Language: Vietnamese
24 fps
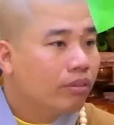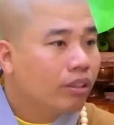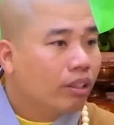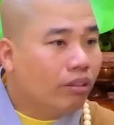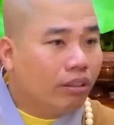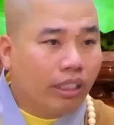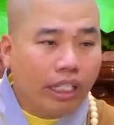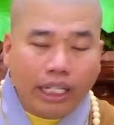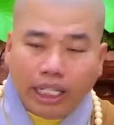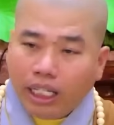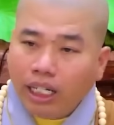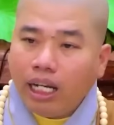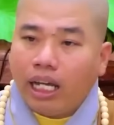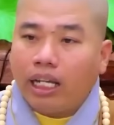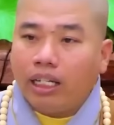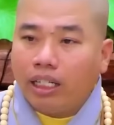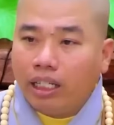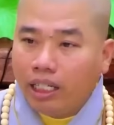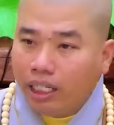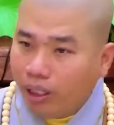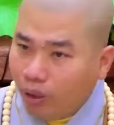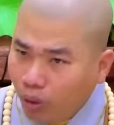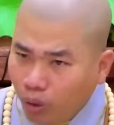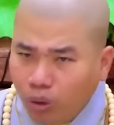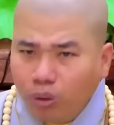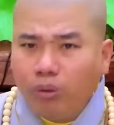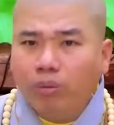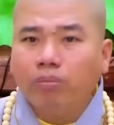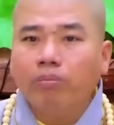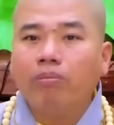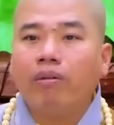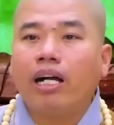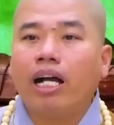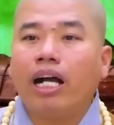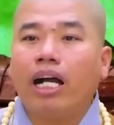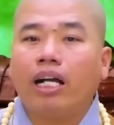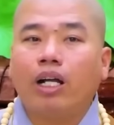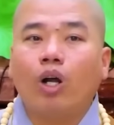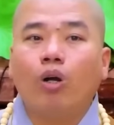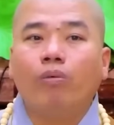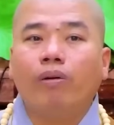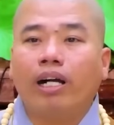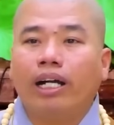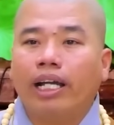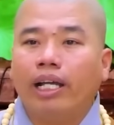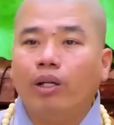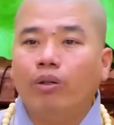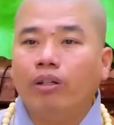Có nghĩa là nếu mà câu
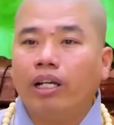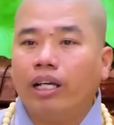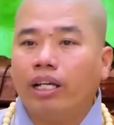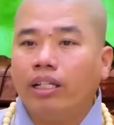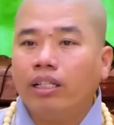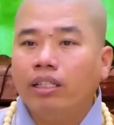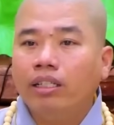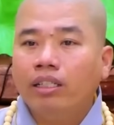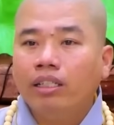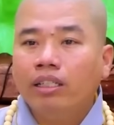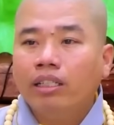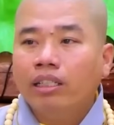Phật hiệu này